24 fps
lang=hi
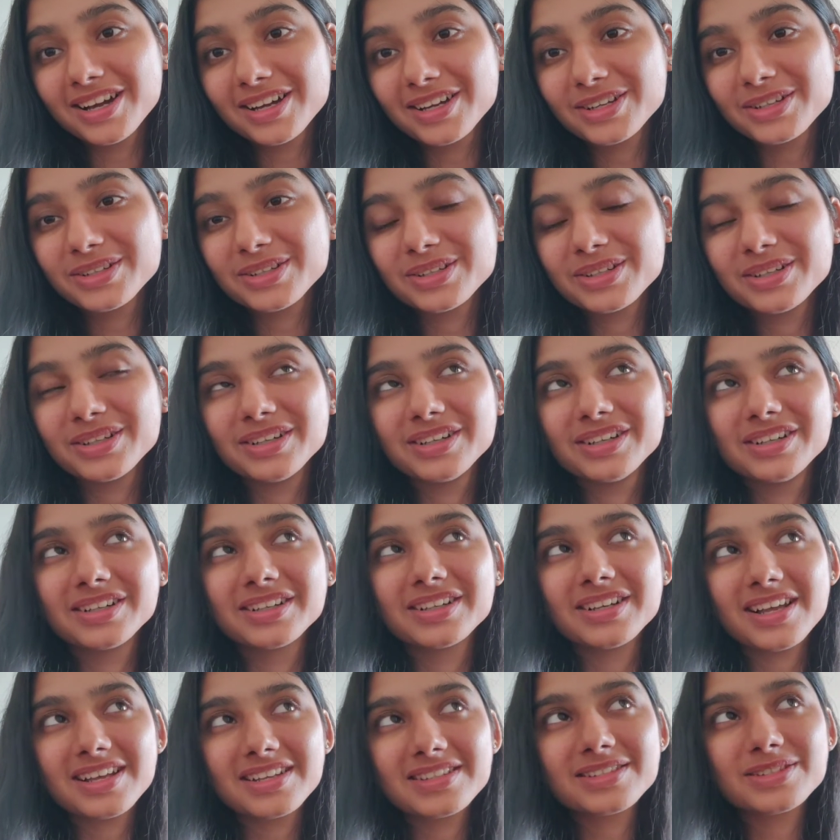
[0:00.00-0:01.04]
अगर
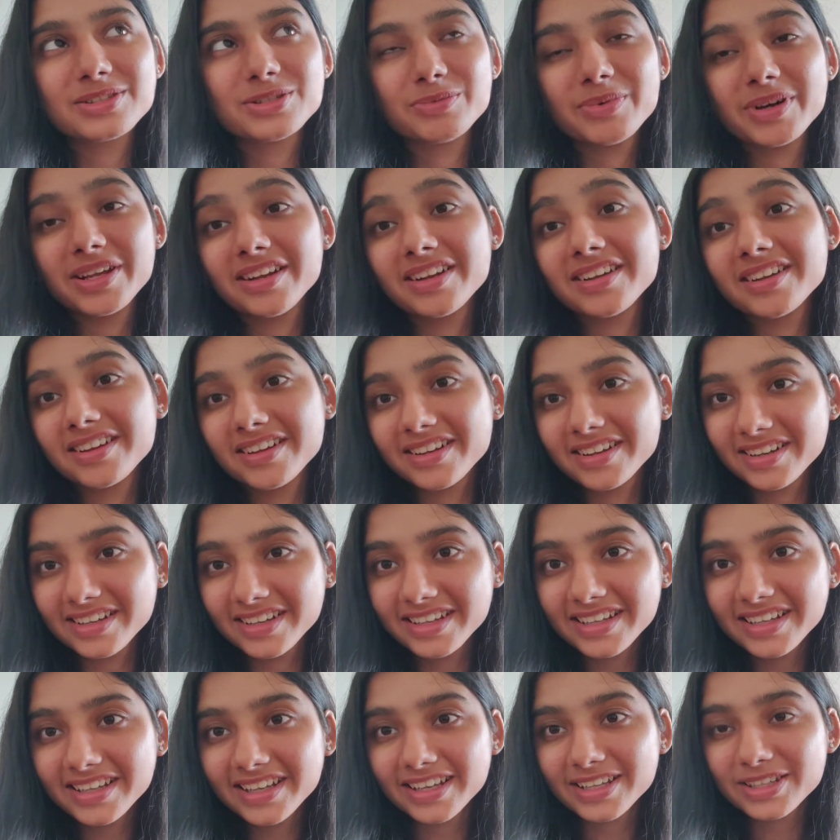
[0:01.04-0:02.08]
क्लास दोबारा
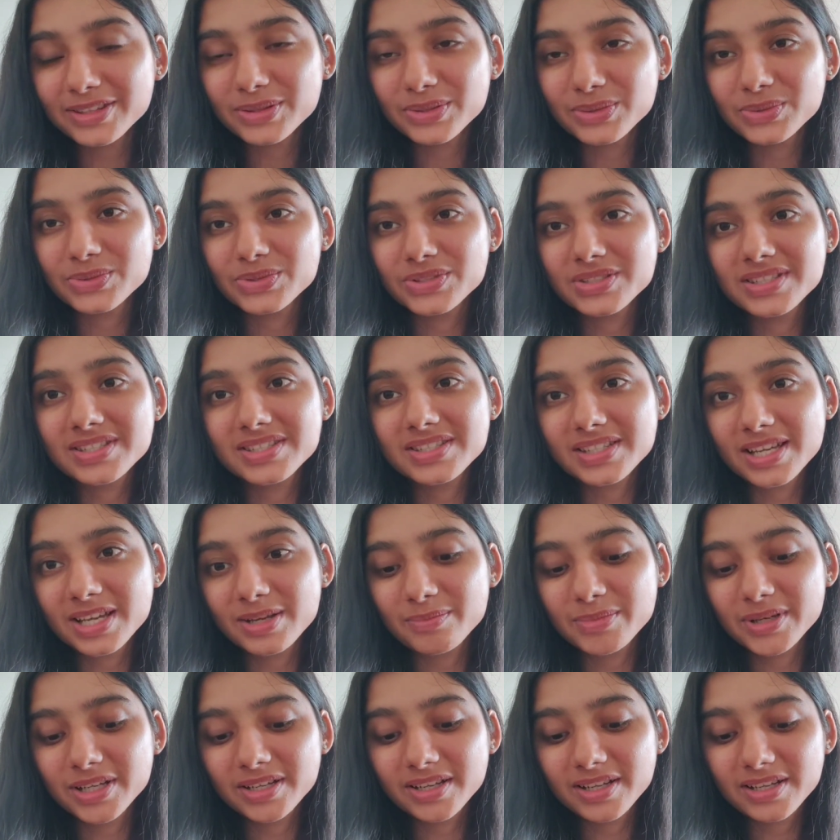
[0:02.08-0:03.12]
करनी है तो जिस
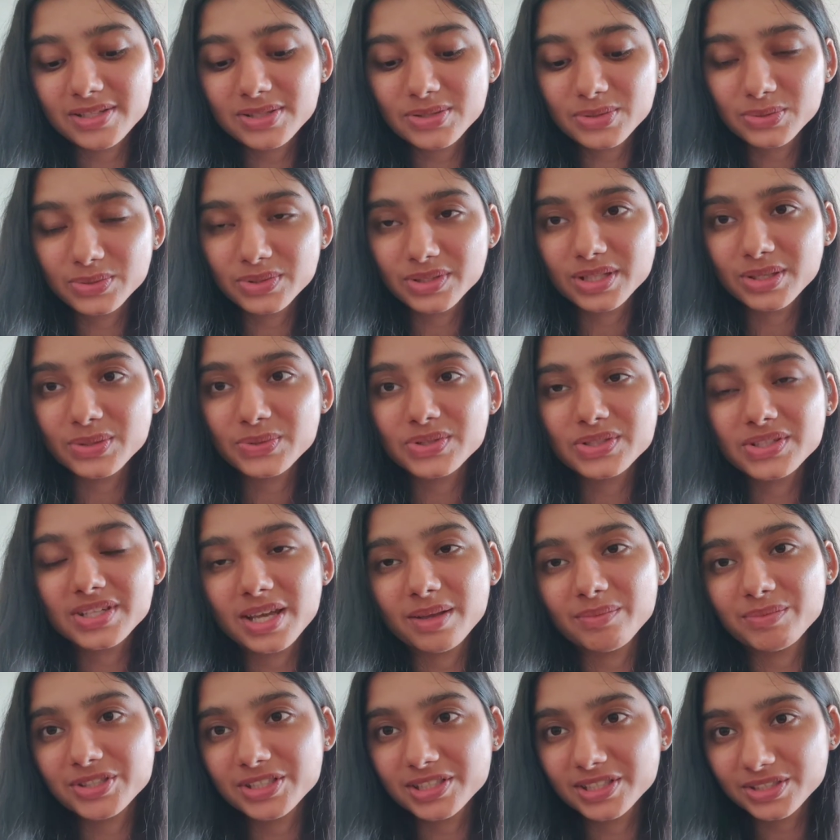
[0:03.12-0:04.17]
टाइम पे क्लास होती है उसी
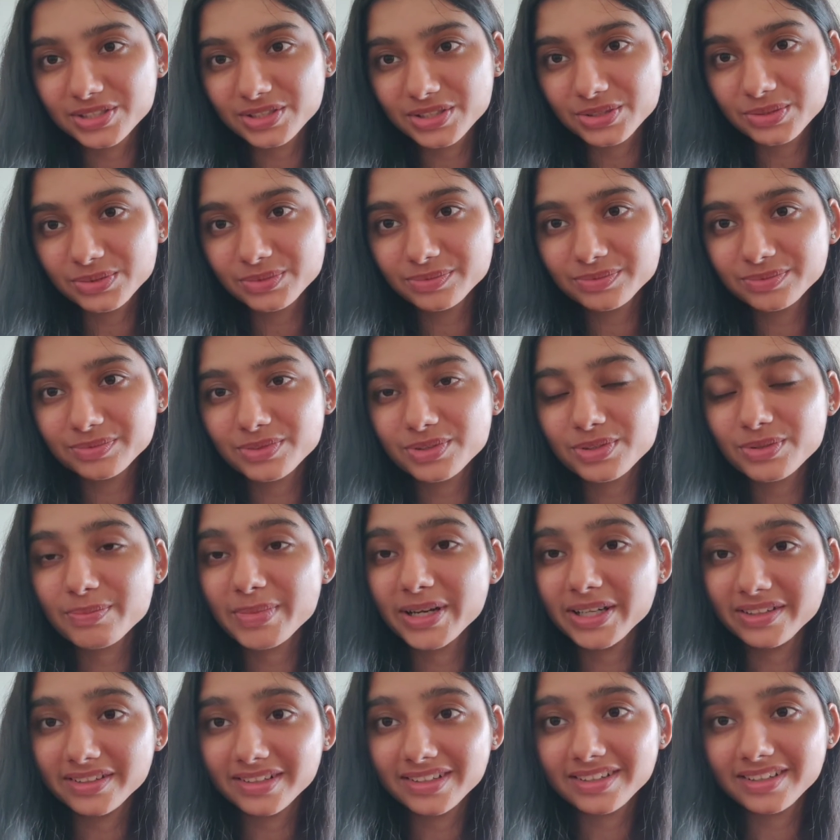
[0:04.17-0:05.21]
टाइम चले जाओ तो
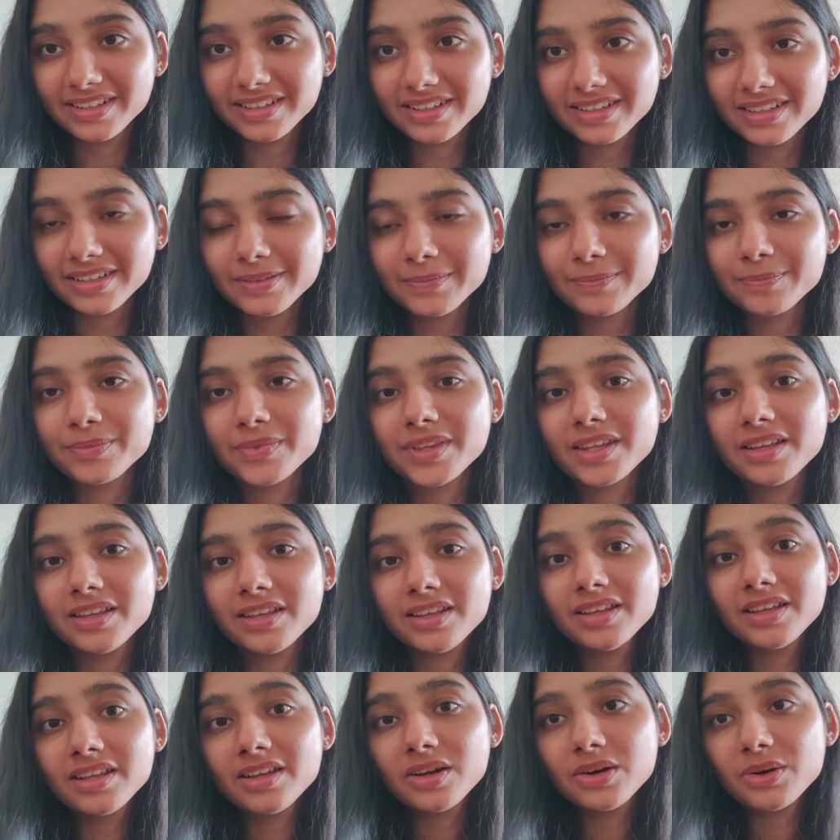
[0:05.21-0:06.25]
बेटर रहेगा
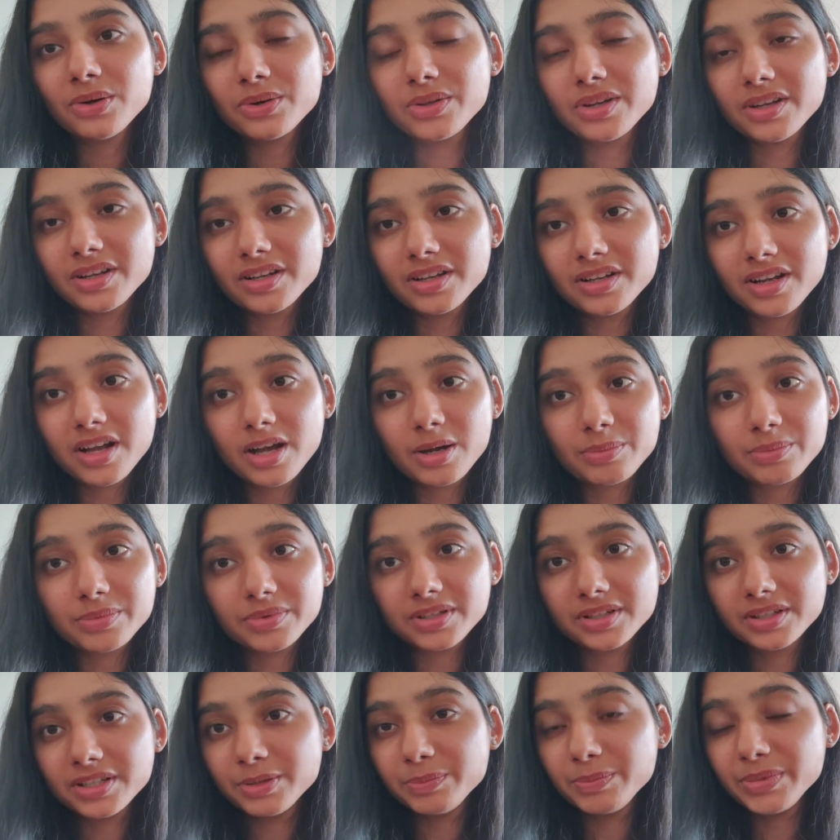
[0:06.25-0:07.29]
और अगर आप
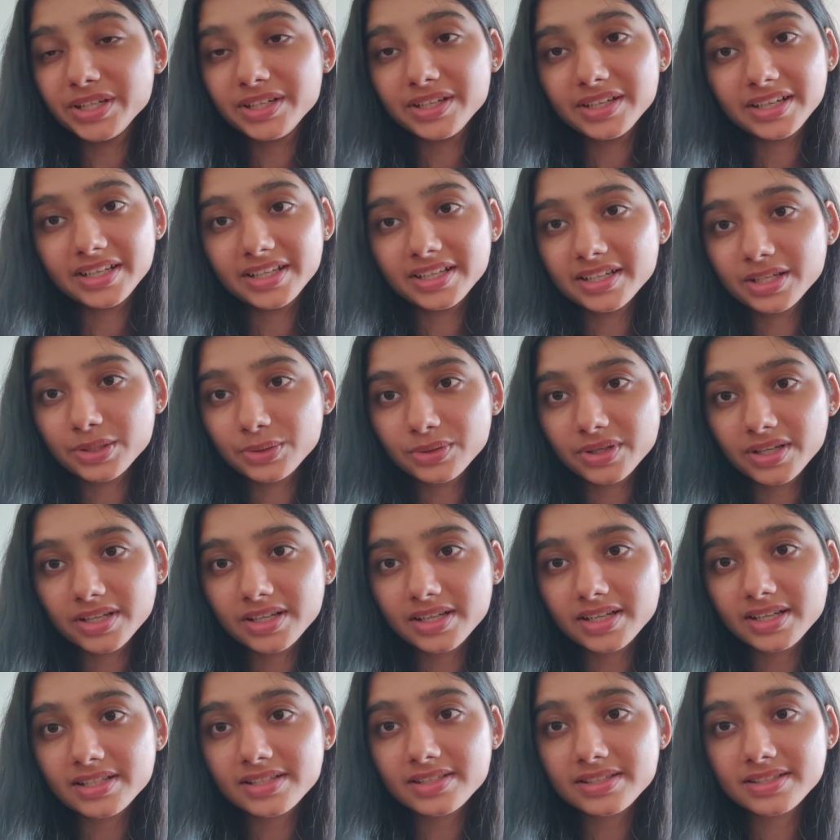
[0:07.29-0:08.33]
रिपीट नहीं करोगे
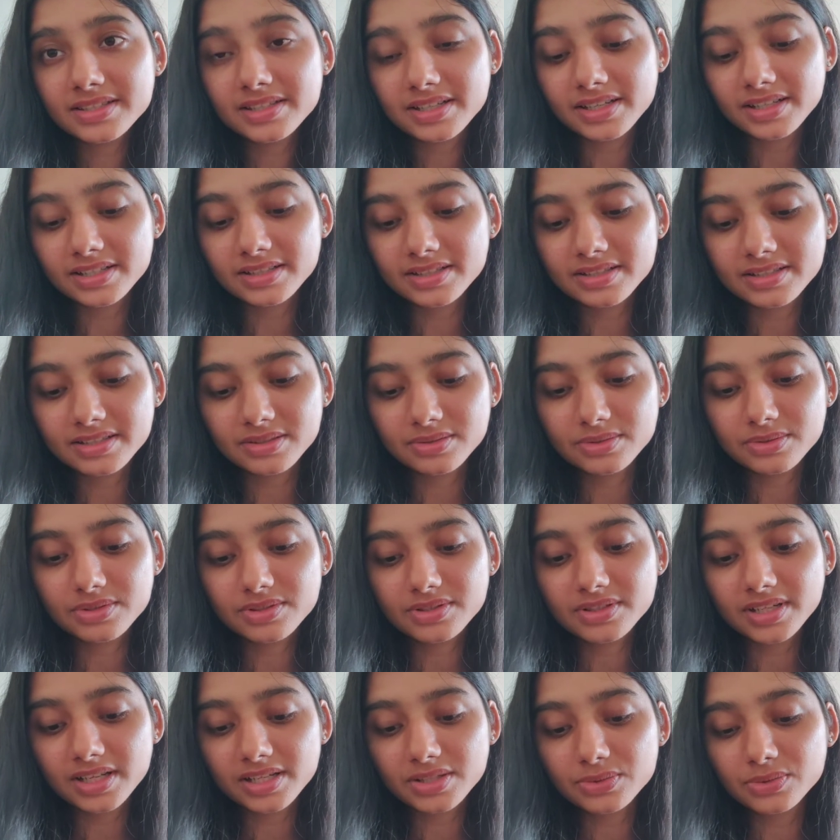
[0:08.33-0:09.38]
क्लास क्लास उस
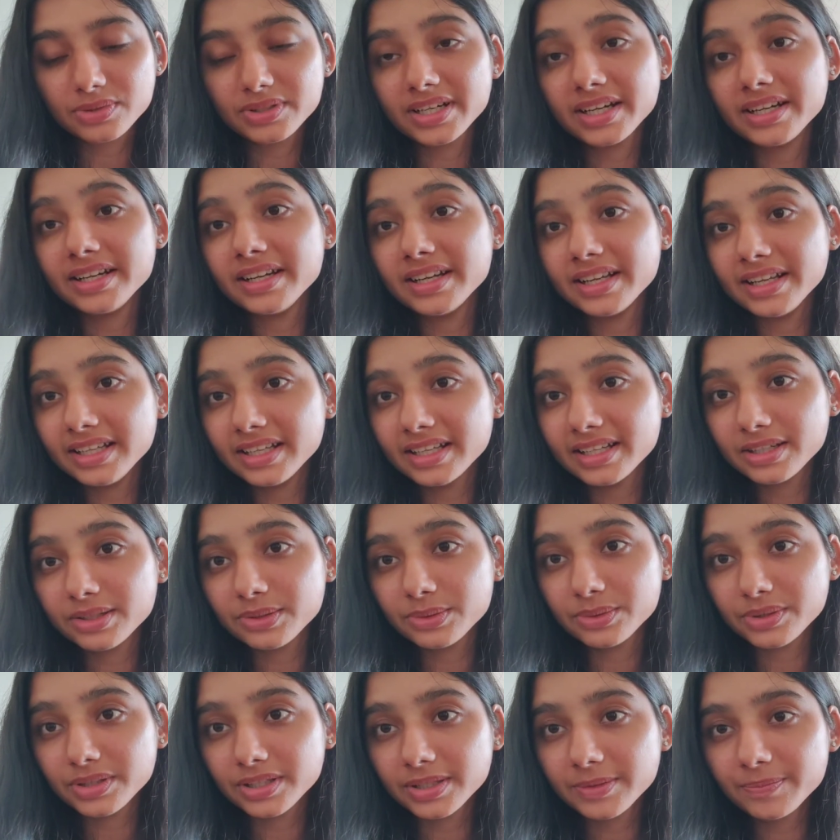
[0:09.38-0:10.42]
क्लास को अटेंड नहीं
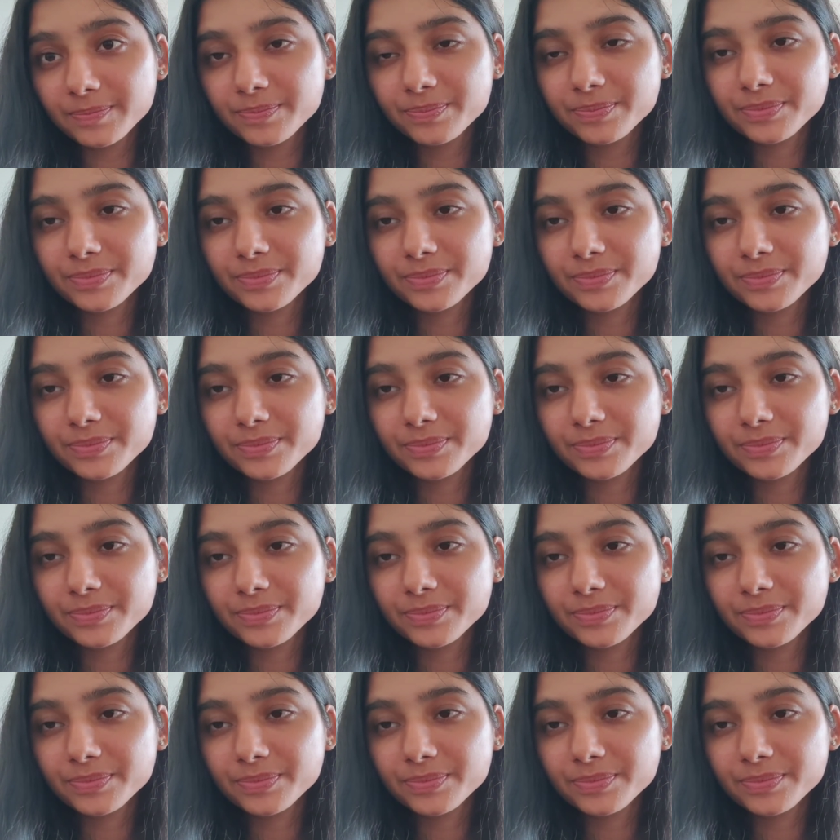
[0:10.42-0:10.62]
करोगे